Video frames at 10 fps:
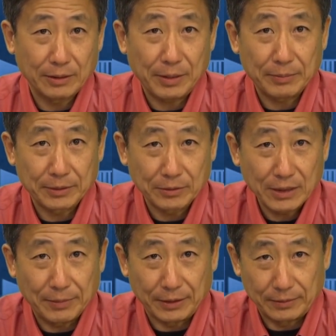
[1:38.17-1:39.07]
他爸爸都
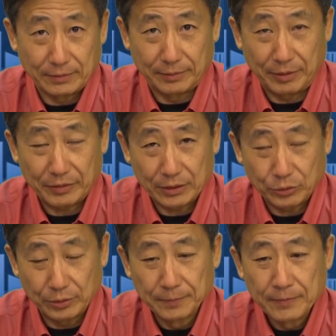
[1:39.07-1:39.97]
在嘛，对不对？没法
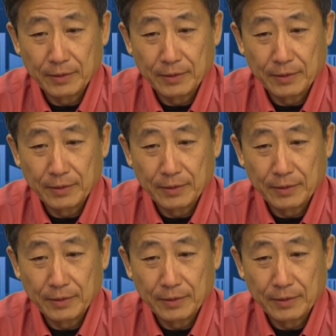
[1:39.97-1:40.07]
去，